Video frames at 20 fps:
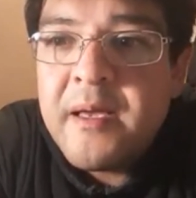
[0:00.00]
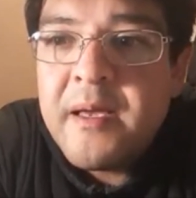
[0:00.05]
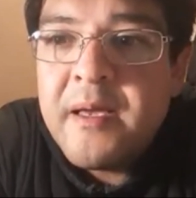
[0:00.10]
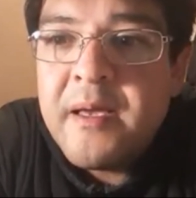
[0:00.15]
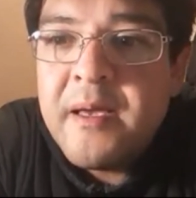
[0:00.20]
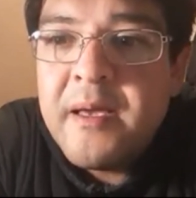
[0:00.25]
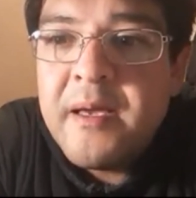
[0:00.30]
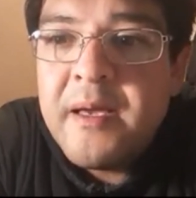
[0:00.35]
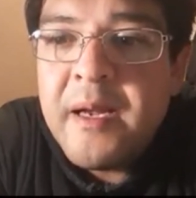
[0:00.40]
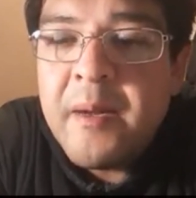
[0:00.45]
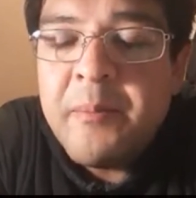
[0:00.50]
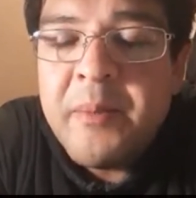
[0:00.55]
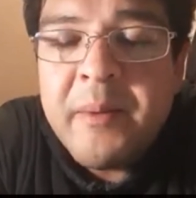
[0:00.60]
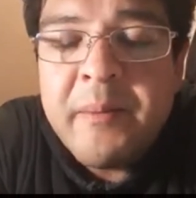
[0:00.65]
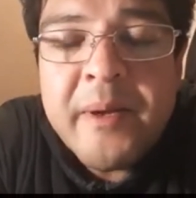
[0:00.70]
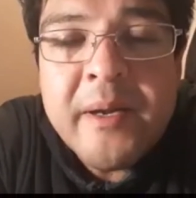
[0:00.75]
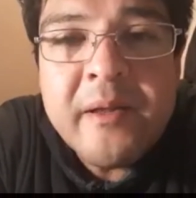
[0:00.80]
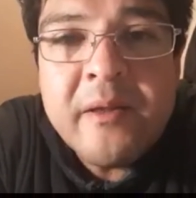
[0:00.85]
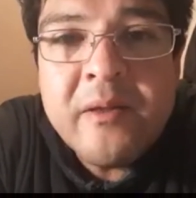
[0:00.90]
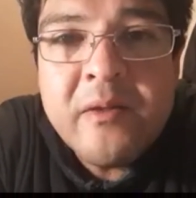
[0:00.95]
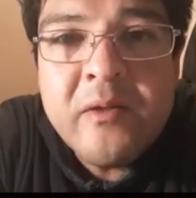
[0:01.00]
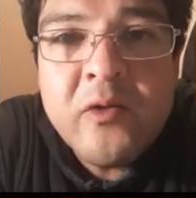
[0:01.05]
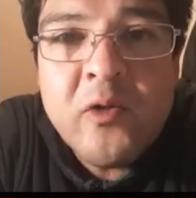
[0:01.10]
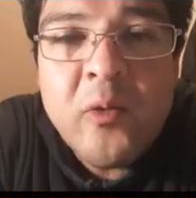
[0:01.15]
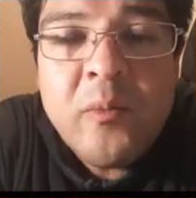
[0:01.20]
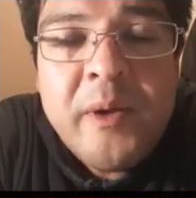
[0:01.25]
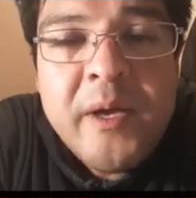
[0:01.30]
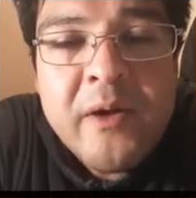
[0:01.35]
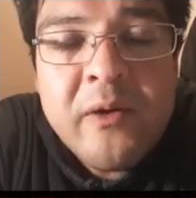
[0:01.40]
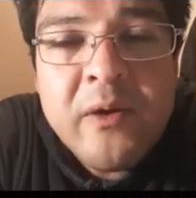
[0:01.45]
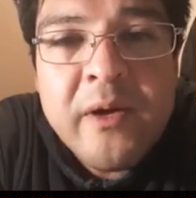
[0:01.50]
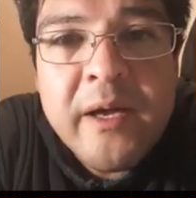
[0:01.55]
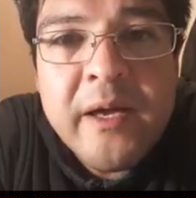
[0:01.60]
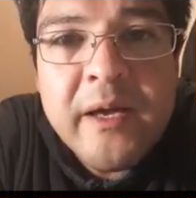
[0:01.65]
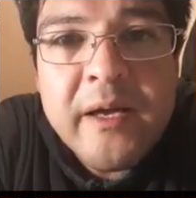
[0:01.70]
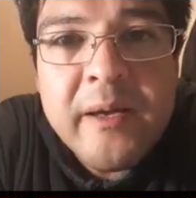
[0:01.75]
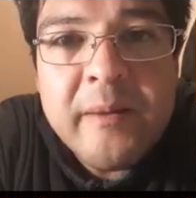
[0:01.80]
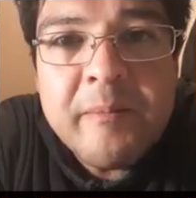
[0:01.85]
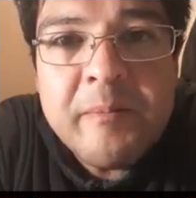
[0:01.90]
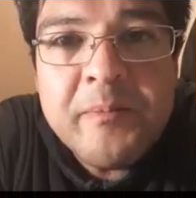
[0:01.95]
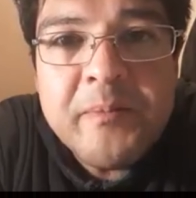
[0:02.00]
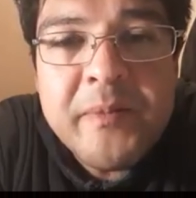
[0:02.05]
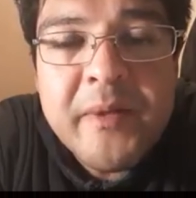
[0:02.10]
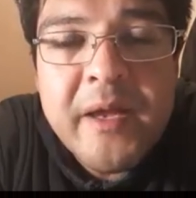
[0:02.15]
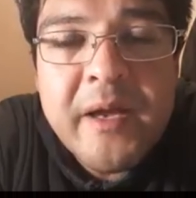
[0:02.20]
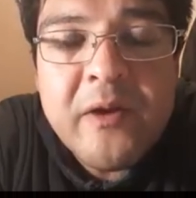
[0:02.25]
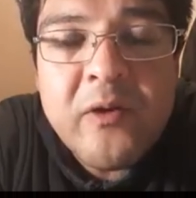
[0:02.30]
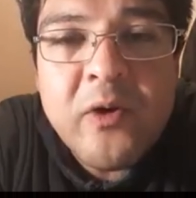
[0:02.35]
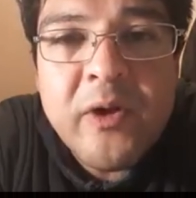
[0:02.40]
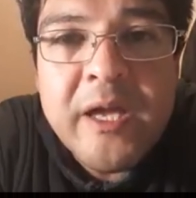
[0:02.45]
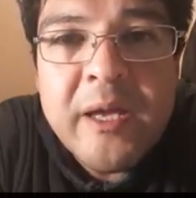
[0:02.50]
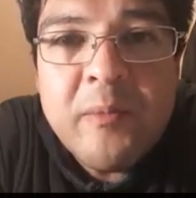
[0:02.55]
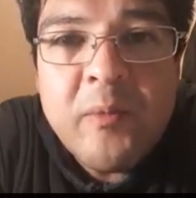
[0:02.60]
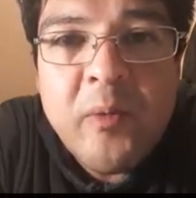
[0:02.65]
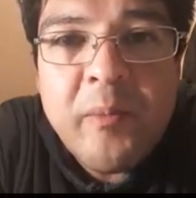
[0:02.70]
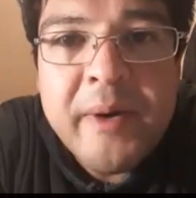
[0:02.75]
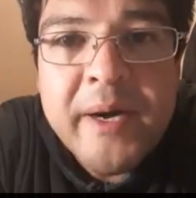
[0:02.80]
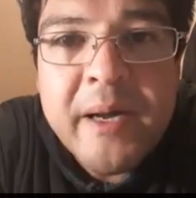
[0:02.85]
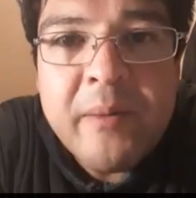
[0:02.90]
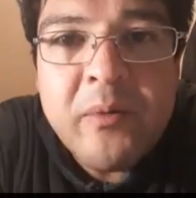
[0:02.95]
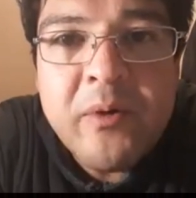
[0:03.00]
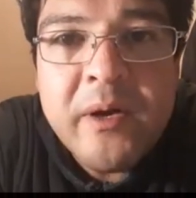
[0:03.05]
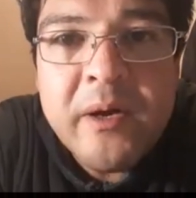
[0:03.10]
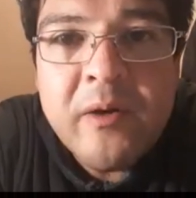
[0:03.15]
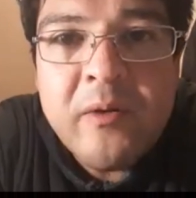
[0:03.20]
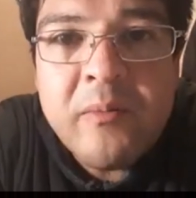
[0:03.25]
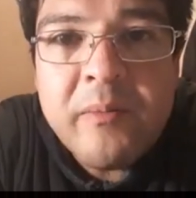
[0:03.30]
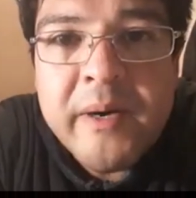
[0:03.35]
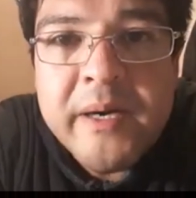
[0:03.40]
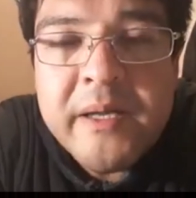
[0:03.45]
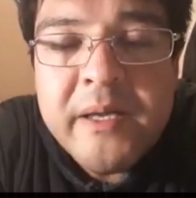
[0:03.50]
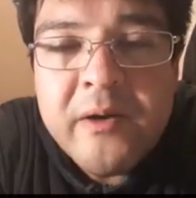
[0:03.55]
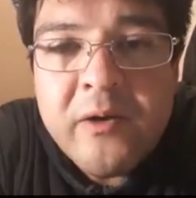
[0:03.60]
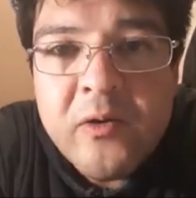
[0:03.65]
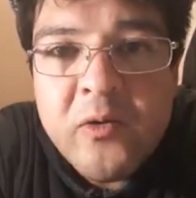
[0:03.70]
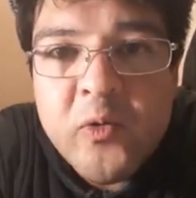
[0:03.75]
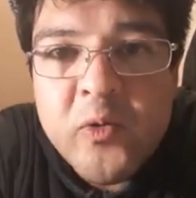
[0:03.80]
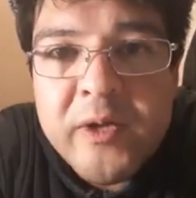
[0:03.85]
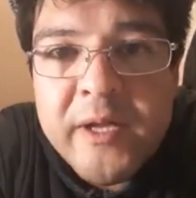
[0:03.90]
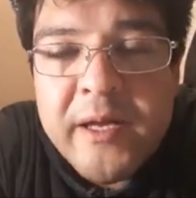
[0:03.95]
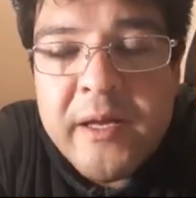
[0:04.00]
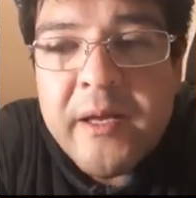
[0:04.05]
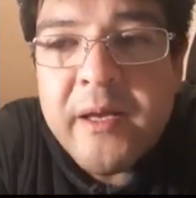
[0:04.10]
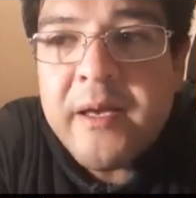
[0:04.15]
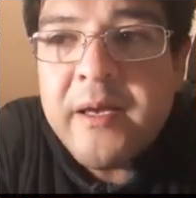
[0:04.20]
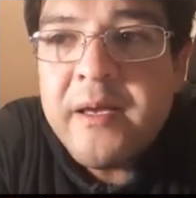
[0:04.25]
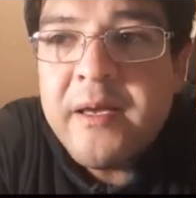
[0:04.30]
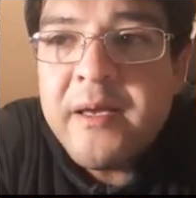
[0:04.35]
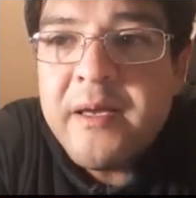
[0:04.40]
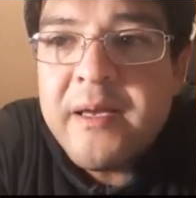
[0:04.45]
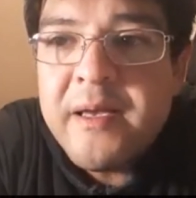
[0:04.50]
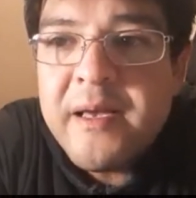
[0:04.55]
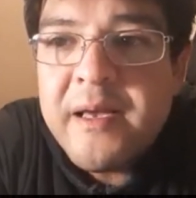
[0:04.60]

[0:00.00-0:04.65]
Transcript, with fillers: Y el primer tópico que, escogimos para poder compartir con ustedes